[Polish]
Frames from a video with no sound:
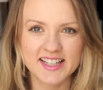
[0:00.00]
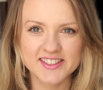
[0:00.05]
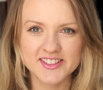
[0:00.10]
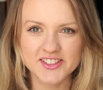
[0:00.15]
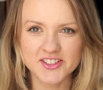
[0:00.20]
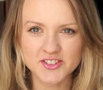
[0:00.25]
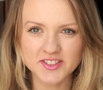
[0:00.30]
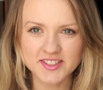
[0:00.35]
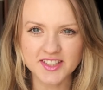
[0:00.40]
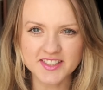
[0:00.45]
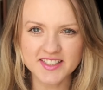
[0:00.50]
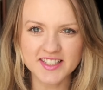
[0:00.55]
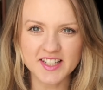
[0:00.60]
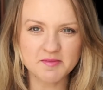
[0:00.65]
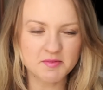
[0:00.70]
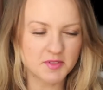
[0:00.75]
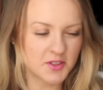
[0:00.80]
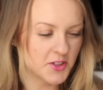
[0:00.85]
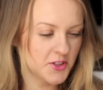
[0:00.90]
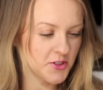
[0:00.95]
No to
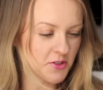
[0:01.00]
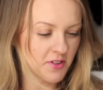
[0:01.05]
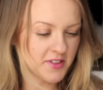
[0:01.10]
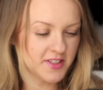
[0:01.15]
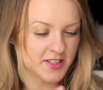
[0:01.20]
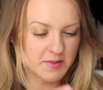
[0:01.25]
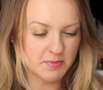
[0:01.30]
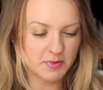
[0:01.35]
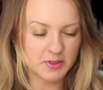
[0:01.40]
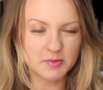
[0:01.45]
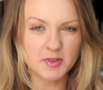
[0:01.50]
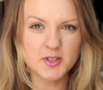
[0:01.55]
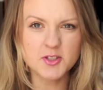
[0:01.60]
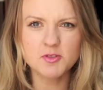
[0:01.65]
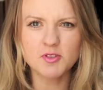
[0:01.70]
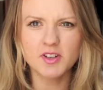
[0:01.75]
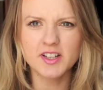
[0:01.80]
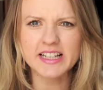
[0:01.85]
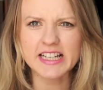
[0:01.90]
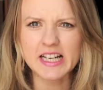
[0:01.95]
zaczynamy. Instrukcja jest po
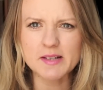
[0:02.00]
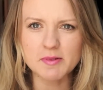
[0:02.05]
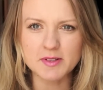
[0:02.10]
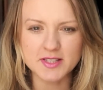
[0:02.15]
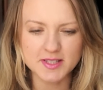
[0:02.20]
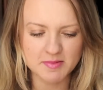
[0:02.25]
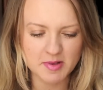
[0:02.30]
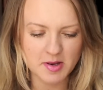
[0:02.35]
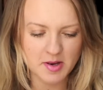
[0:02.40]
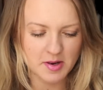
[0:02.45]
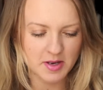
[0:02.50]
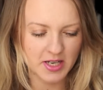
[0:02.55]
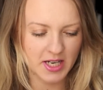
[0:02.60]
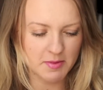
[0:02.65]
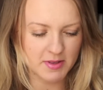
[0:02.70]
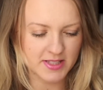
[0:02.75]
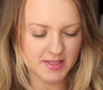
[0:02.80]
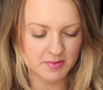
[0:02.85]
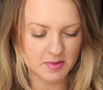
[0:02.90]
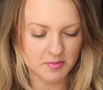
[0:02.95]
niemiecku, ale chyba sobie,
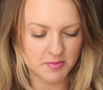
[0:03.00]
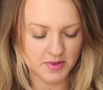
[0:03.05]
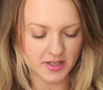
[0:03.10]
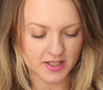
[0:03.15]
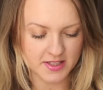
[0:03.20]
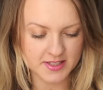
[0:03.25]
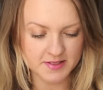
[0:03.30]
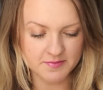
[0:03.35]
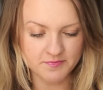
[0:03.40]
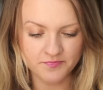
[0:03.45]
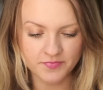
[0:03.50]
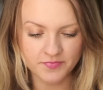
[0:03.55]
chyba sobie poradzę.